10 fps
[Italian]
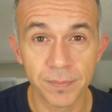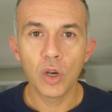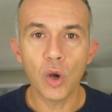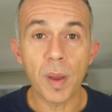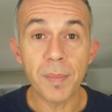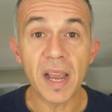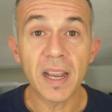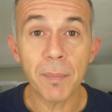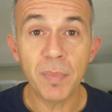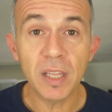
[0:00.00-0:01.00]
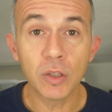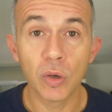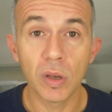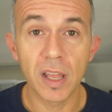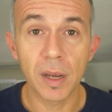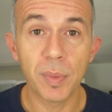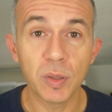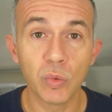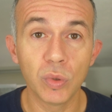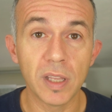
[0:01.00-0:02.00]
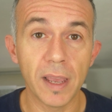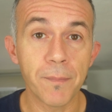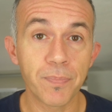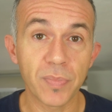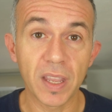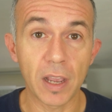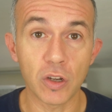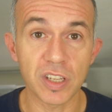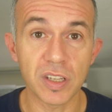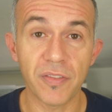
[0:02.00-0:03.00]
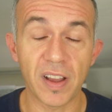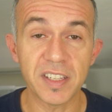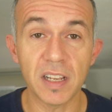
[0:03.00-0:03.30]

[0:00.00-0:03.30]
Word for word: Come abbiamo capito, le ripetute, che cosa si fa?